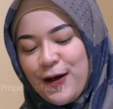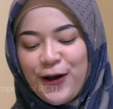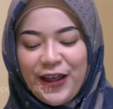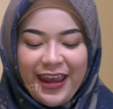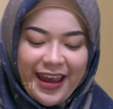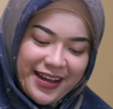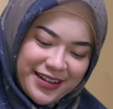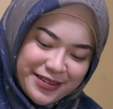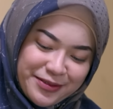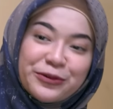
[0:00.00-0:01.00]
Oh iya,
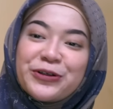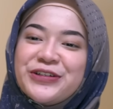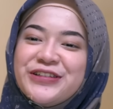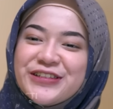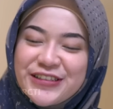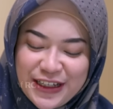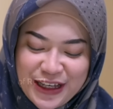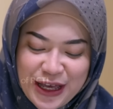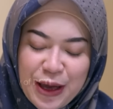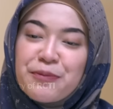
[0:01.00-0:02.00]
mulus.
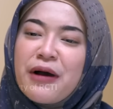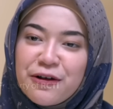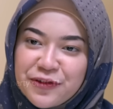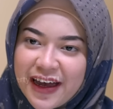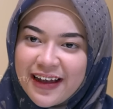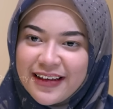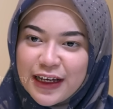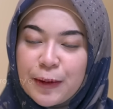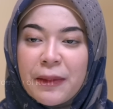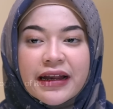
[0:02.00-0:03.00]
Maaf ya,
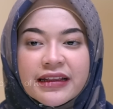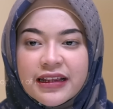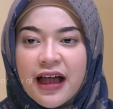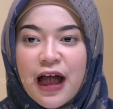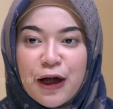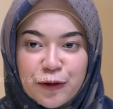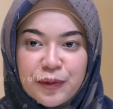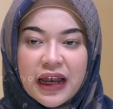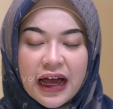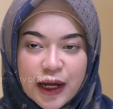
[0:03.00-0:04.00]
kemarin tetangga aku
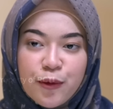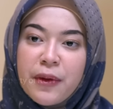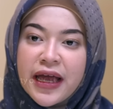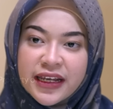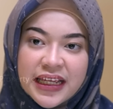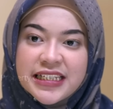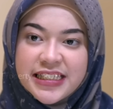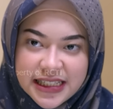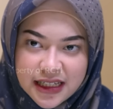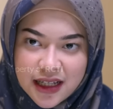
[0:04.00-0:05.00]
bilangnya mau bayarnya
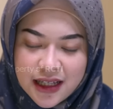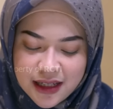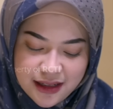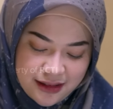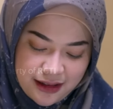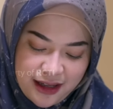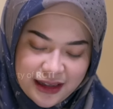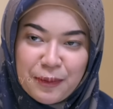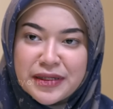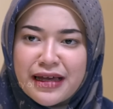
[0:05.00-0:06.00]
nyicil. Eh,
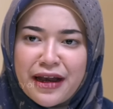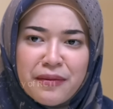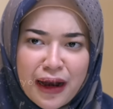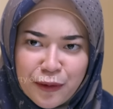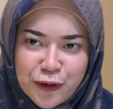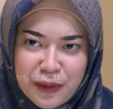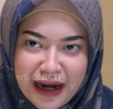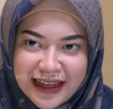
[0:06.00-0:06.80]
tapi sekarang malah berubah